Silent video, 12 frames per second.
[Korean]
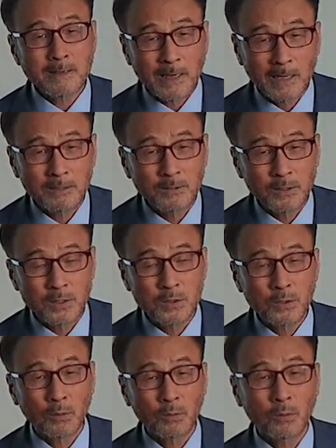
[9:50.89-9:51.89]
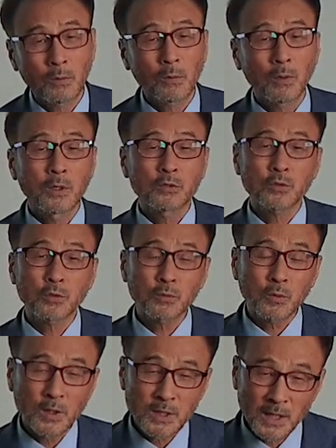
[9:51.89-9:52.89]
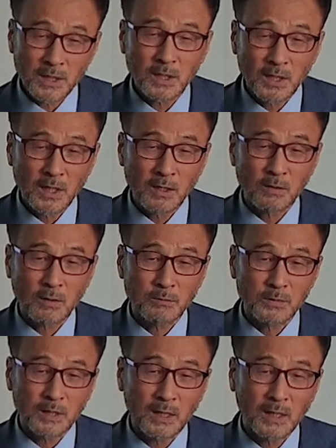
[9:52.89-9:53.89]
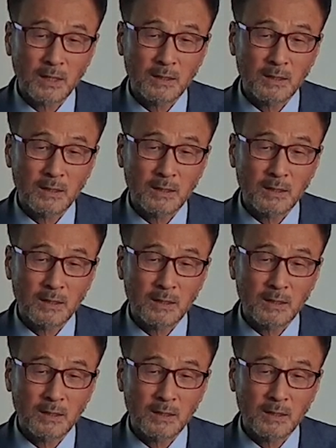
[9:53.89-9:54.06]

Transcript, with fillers: 갈등이 있었고 충돌이 생기게 되는 겁니다.